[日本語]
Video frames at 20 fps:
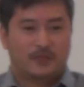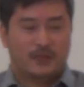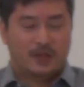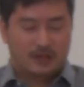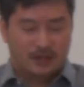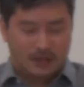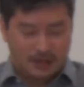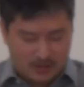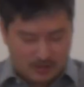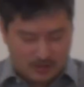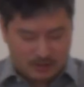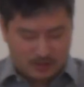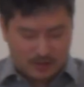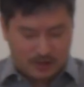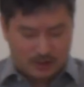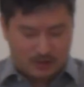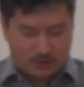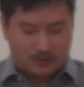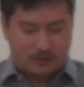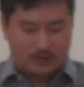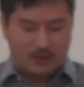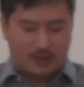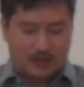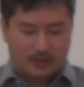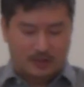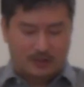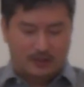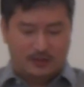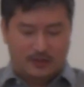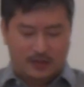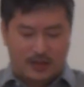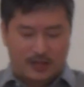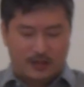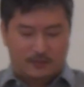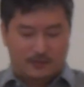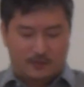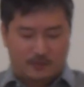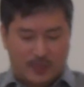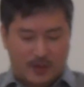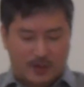で一緒に祈ったんです
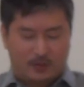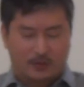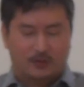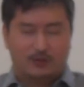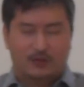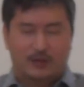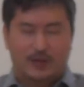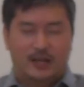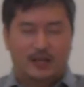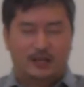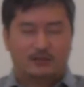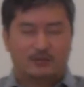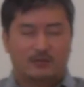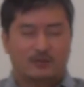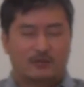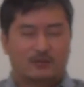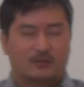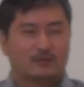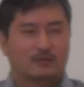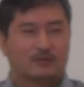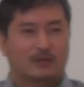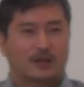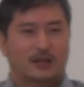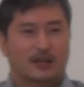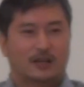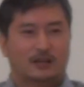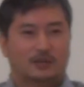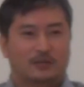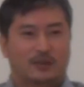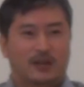ね本当冷凍庫の中の